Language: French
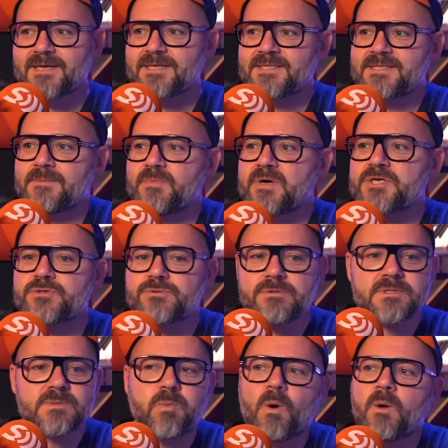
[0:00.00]
Et c'est pas
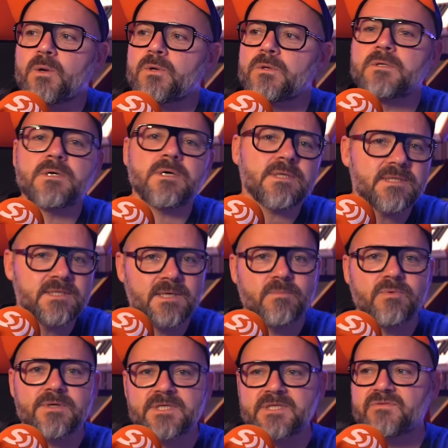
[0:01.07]
juste prendre le code d'un
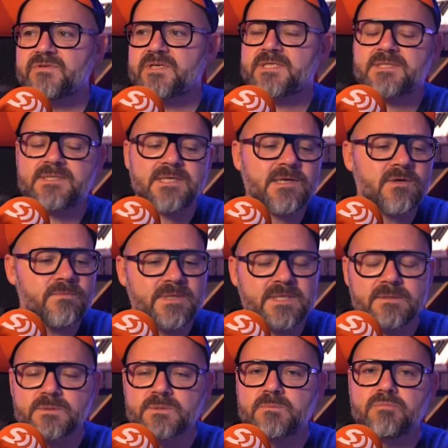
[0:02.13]
plugin VST et le mettre
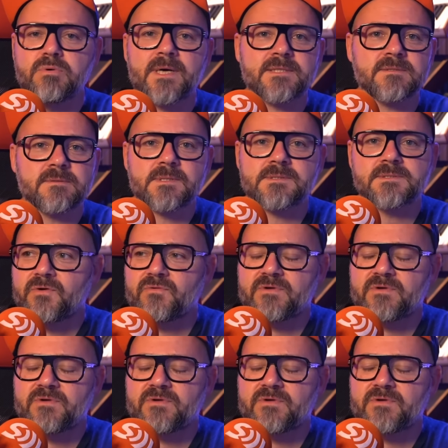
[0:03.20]
dans une boîte, quoi.